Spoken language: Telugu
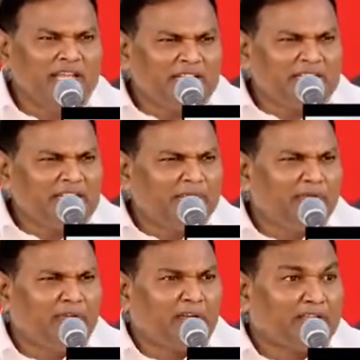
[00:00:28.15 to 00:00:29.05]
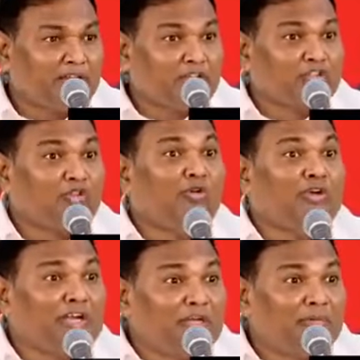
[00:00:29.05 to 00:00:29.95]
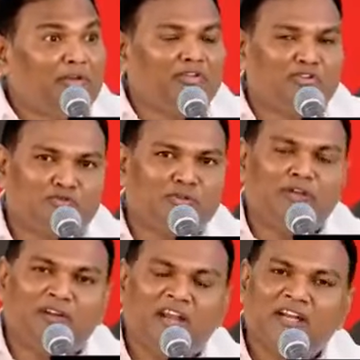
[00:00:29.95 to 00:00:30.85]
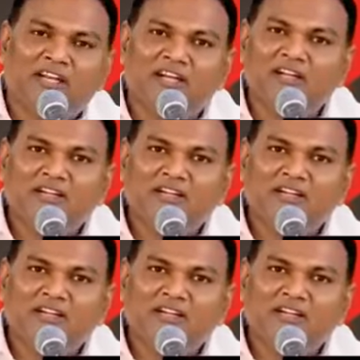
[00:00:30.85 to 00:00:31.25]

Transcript: ఈ టీబీ వ్యాధిగ్రస్తులు ట్రీట్మెంట్ తీసుకునే వాళ్ళట